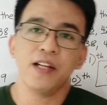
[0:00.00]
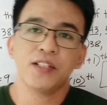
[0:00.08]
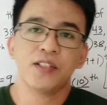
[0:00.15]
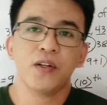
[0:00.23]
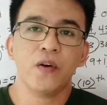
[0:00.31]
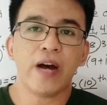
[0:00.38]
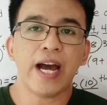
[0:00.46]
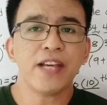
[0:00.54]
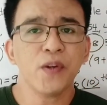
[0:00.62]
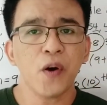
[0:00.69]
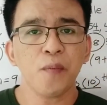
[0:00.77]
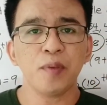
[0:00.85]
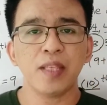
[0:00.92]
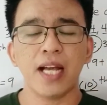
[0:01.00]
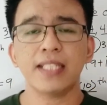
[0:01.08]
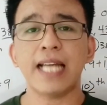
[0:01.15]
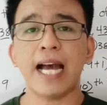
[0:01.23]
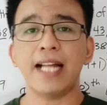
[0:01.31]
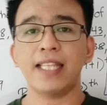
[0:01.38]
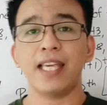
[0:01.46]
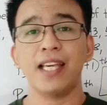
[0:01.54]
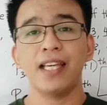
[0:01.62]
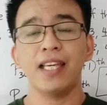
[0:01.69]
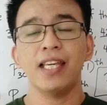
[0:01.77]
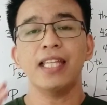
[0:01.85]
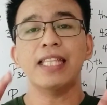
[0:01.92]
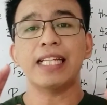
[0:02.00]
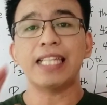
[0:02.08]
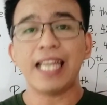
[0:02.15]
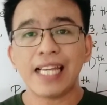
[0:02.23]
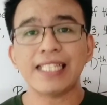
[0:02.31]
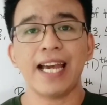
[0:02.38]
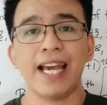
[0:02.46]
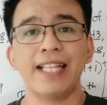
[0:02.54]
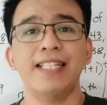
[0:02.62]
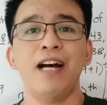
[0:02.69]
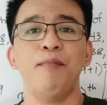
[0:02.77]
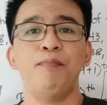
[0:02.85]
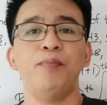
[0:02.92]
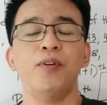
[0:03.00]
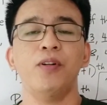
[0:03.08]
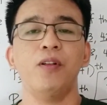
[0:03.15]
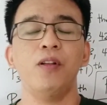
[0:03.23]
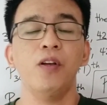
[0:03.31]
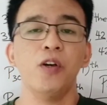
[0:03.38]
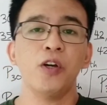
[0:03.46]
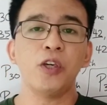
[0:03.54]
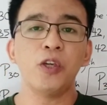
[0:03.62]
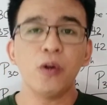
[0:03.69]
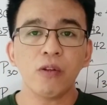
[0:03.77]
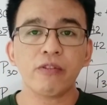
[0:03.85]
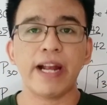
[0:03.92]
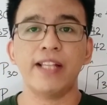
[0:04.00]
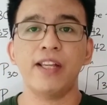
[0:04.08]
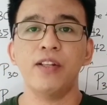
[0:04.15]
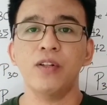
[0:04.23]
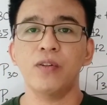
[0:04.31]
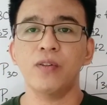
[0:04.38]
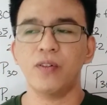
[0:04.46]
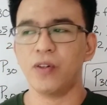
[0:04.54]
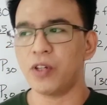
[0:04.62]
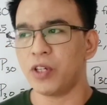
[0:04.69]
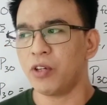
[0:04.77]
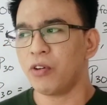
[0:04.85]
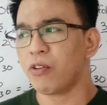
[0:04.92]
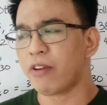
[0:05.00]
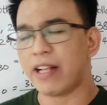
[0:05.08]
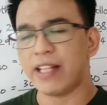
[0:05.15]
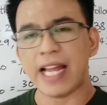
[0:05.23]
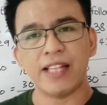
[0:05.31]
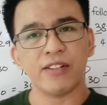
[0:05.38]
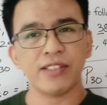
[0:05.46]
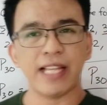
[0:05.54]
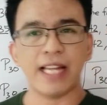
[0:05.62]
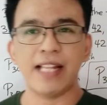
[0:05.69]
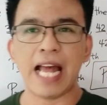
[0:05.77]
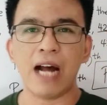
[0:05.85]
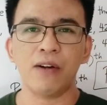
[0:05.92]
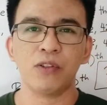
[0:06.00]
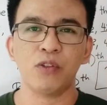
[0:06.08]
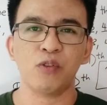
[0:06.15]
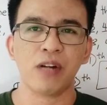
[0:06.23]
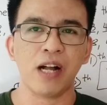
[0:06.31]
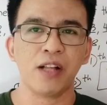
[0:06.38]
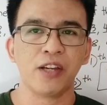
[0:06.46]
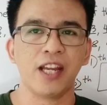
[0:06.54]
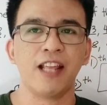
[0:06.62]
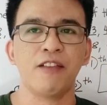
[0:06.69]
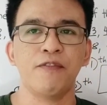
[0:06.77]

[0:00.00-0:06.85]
So, I hope na sa ating nag-iisang example, you already know or you already understand how to calculate